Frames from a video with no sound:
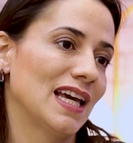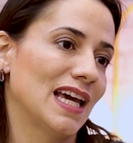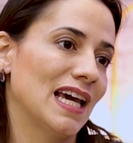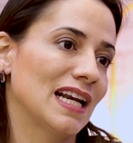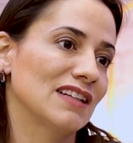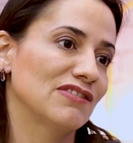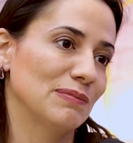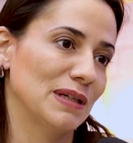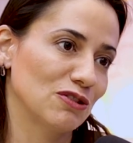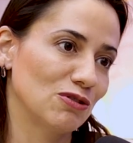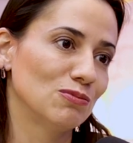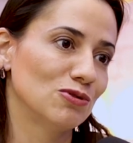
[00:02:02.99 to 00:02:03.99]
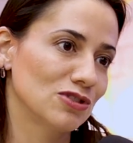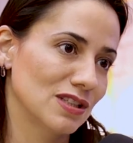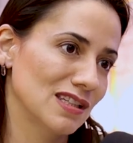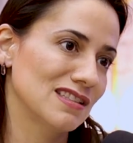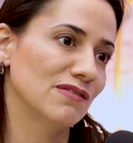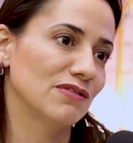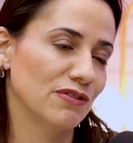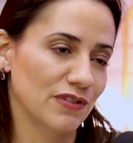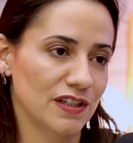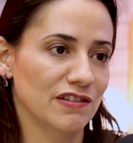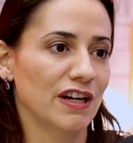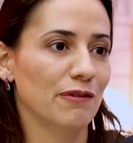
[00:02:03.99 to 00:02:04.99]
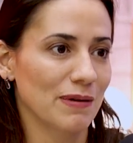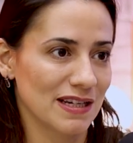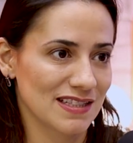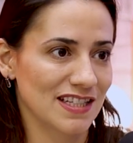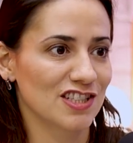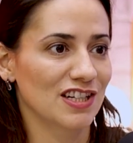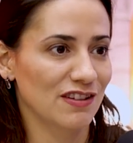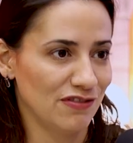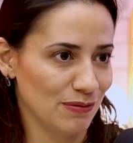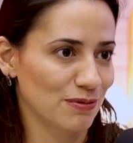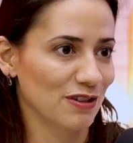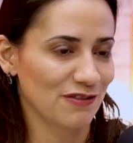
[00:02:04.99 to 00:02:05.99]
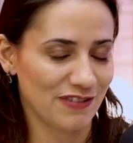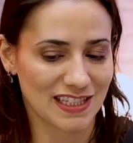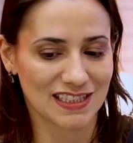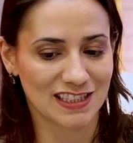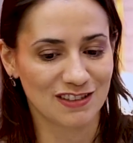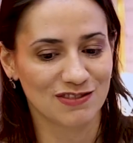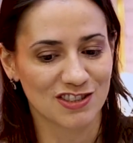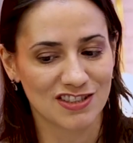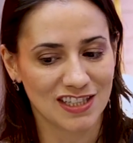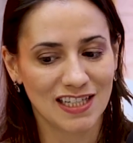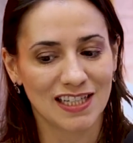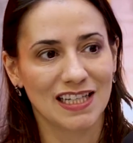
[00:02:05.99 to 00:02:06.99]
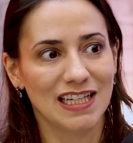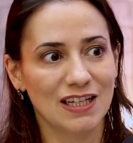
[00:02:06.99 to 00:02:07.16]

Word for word: relativamente comuns de desenvolverem né, neoplasias linfoproliferativas Isso.